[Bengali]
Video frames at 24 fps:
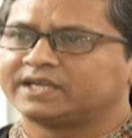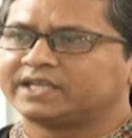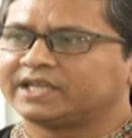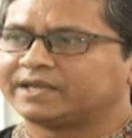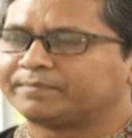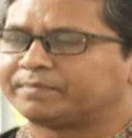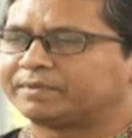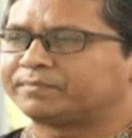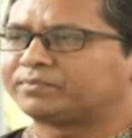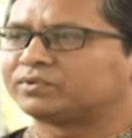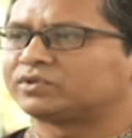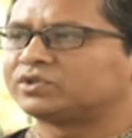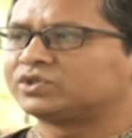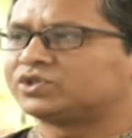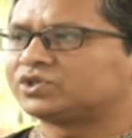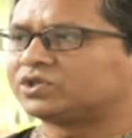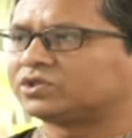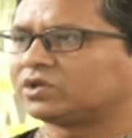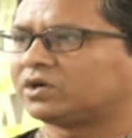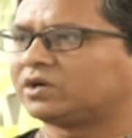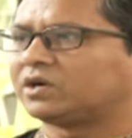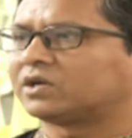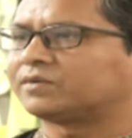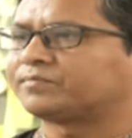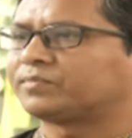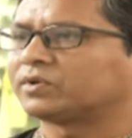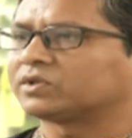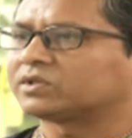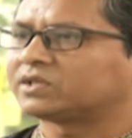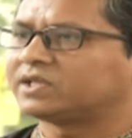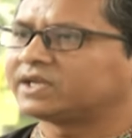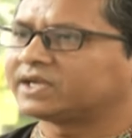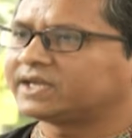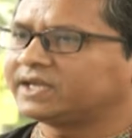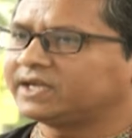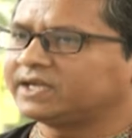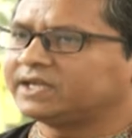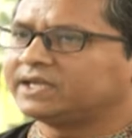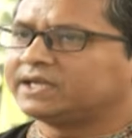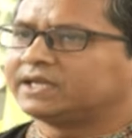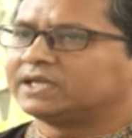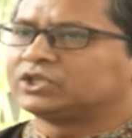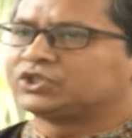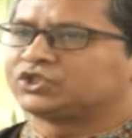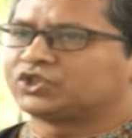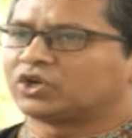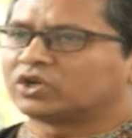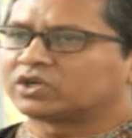ডিএপি প্রতিষ্ঠিত হওয়ার পর থেকে
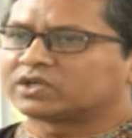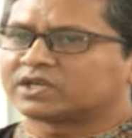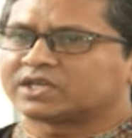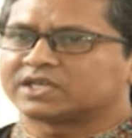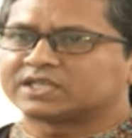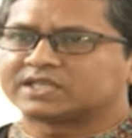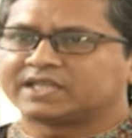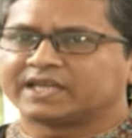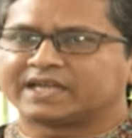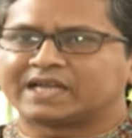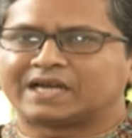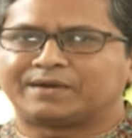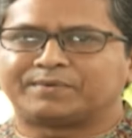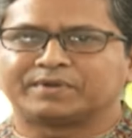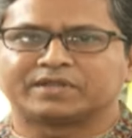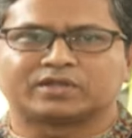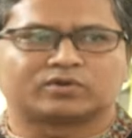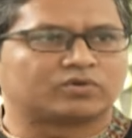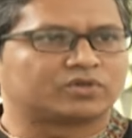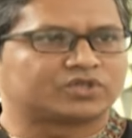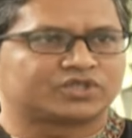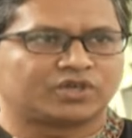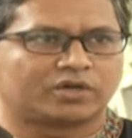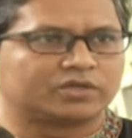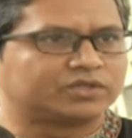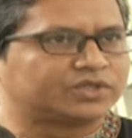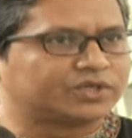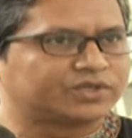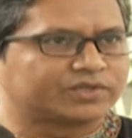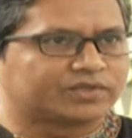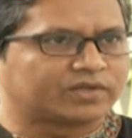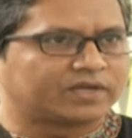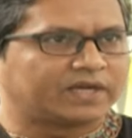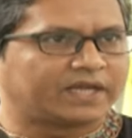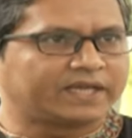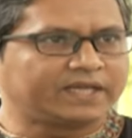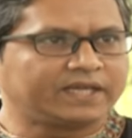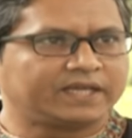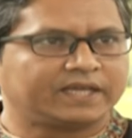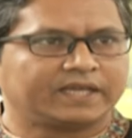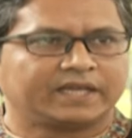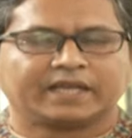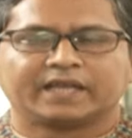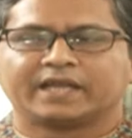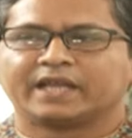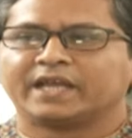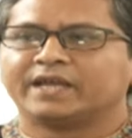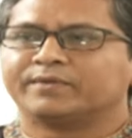সরকারের থেকে আমাদের কোনো সহযোগিতা নেই
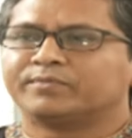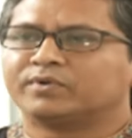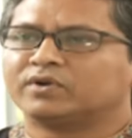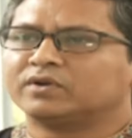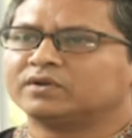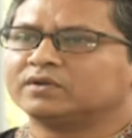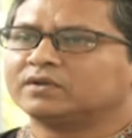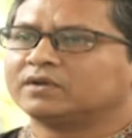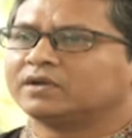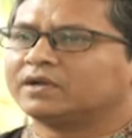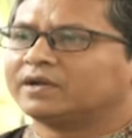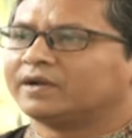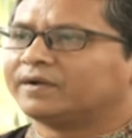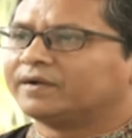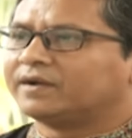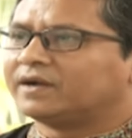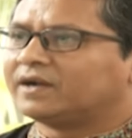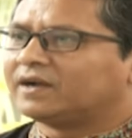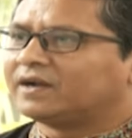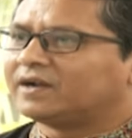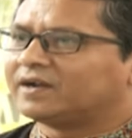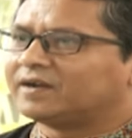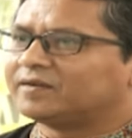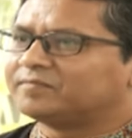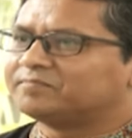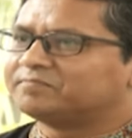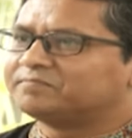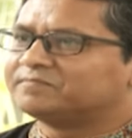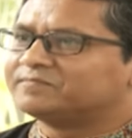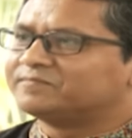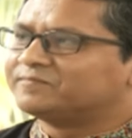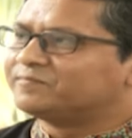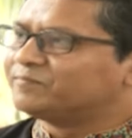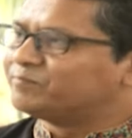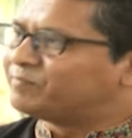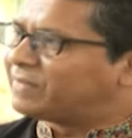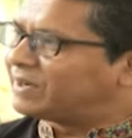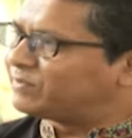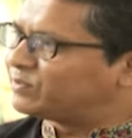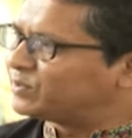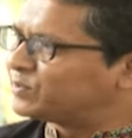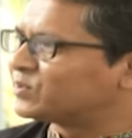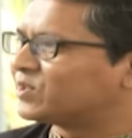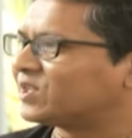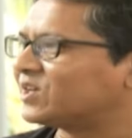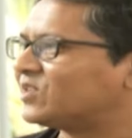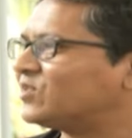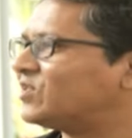এবং বাফু
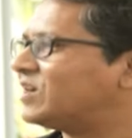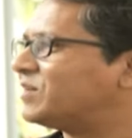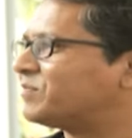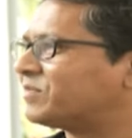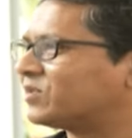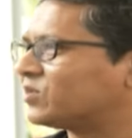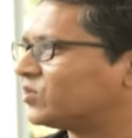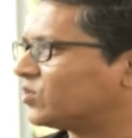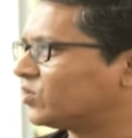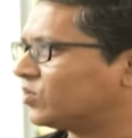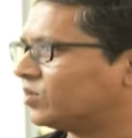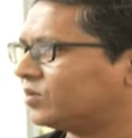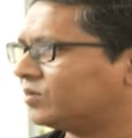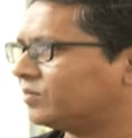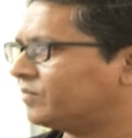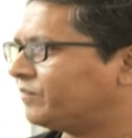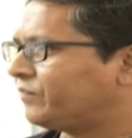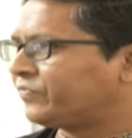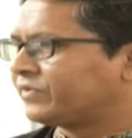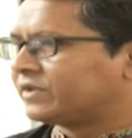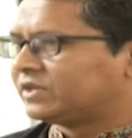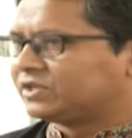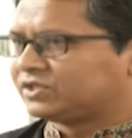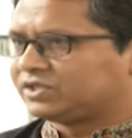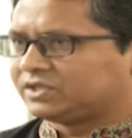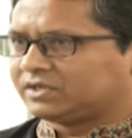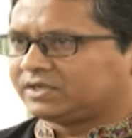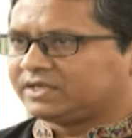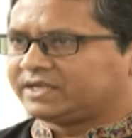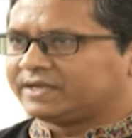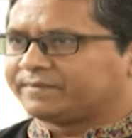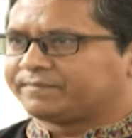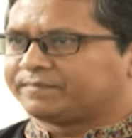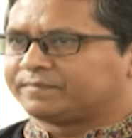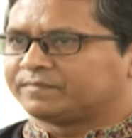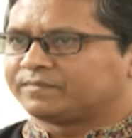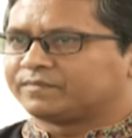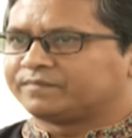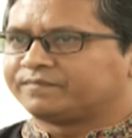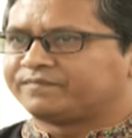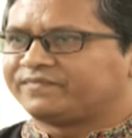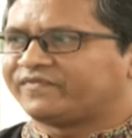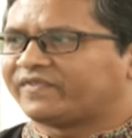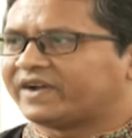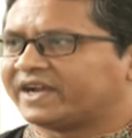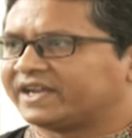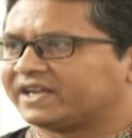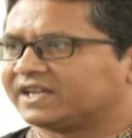থেকেও আমরা কোনো
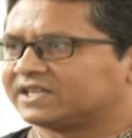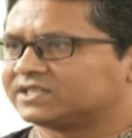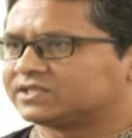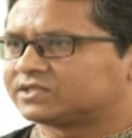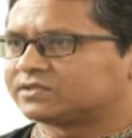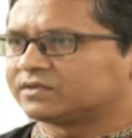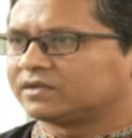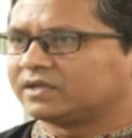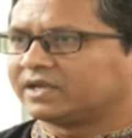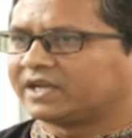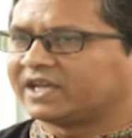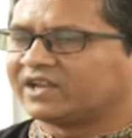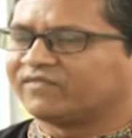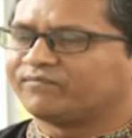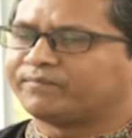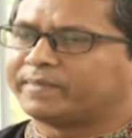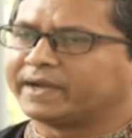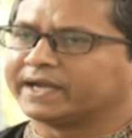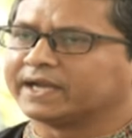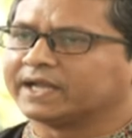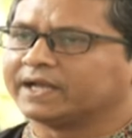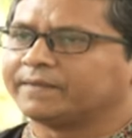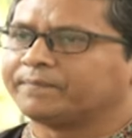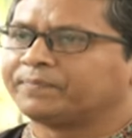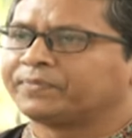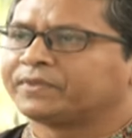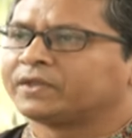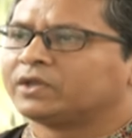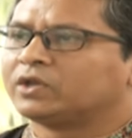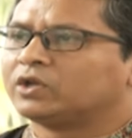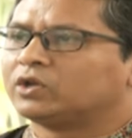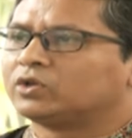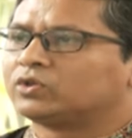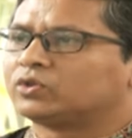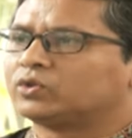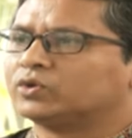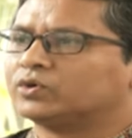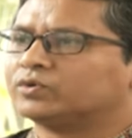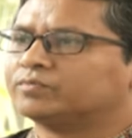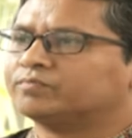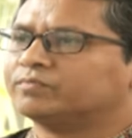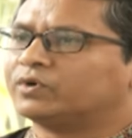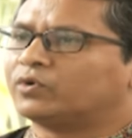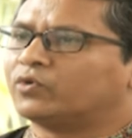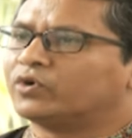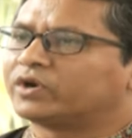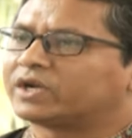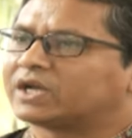ফাইন্যান্স ইয়ে, হেল্প পাই না তো
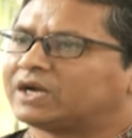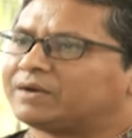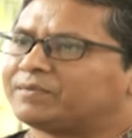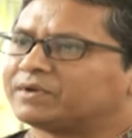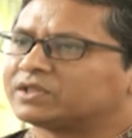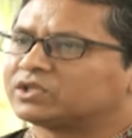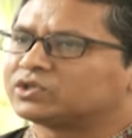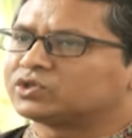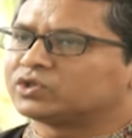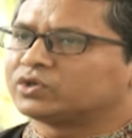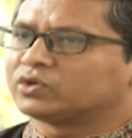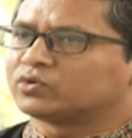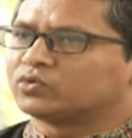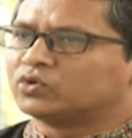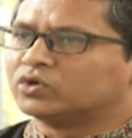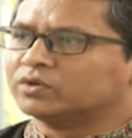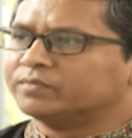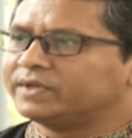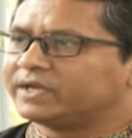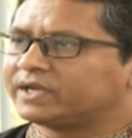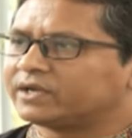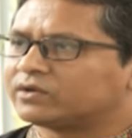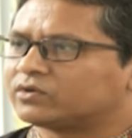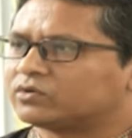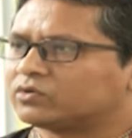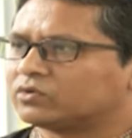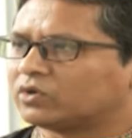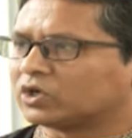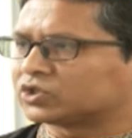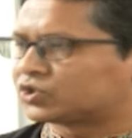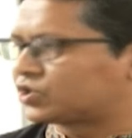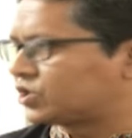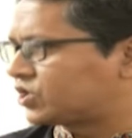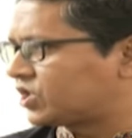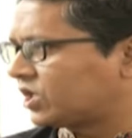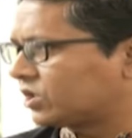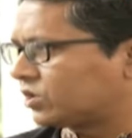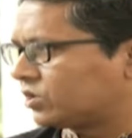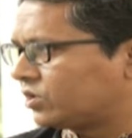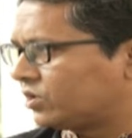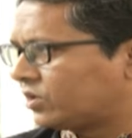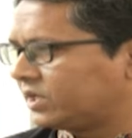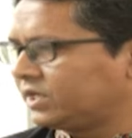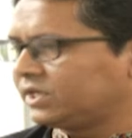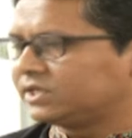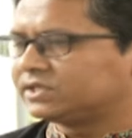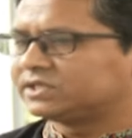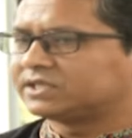ওটা আমাদের জন্য খুবই কষ্টসাধ্য
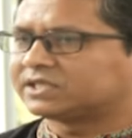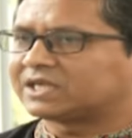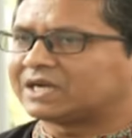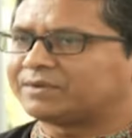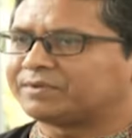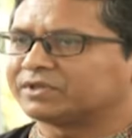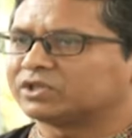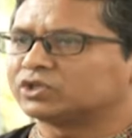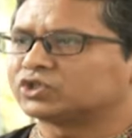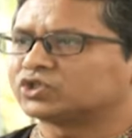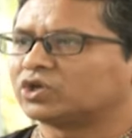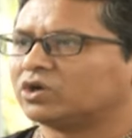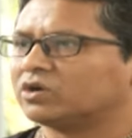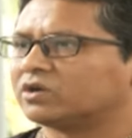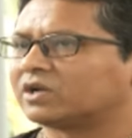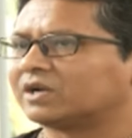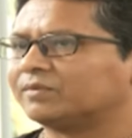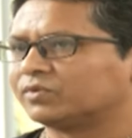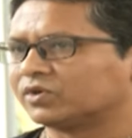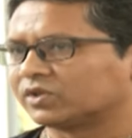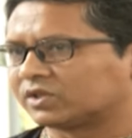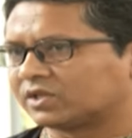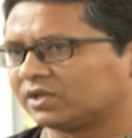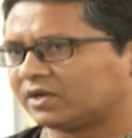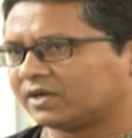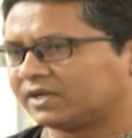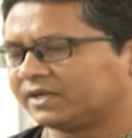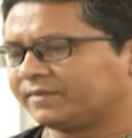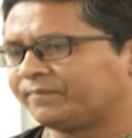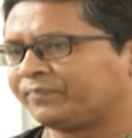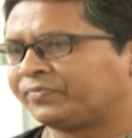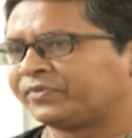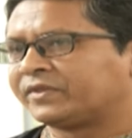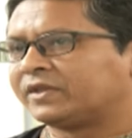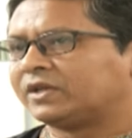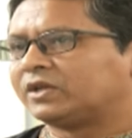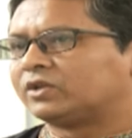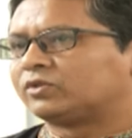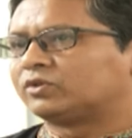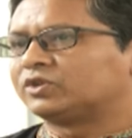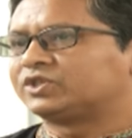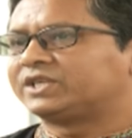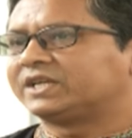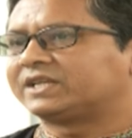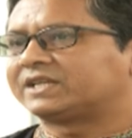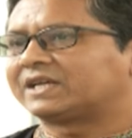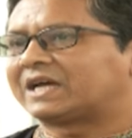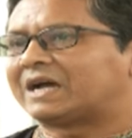হয় যেটা আমাদের সংগ্রাম করতে হয় তো
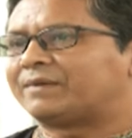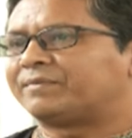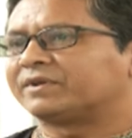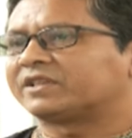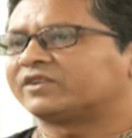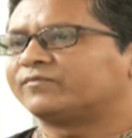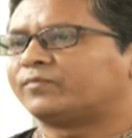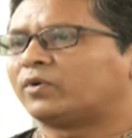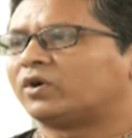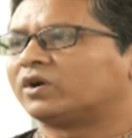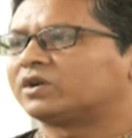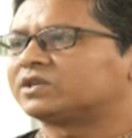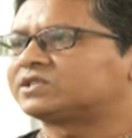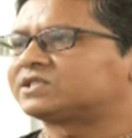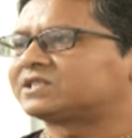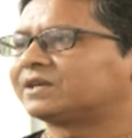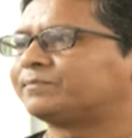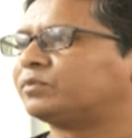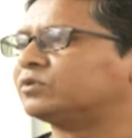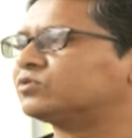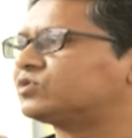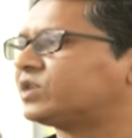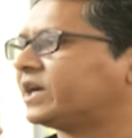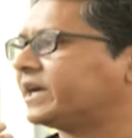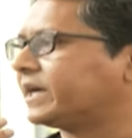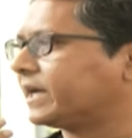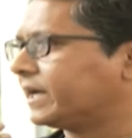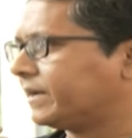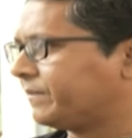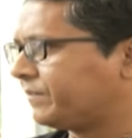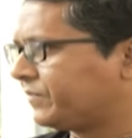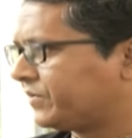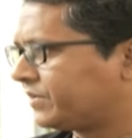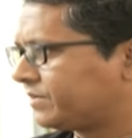সেটা আমাদের ভয়েসটা পৌঁছায় না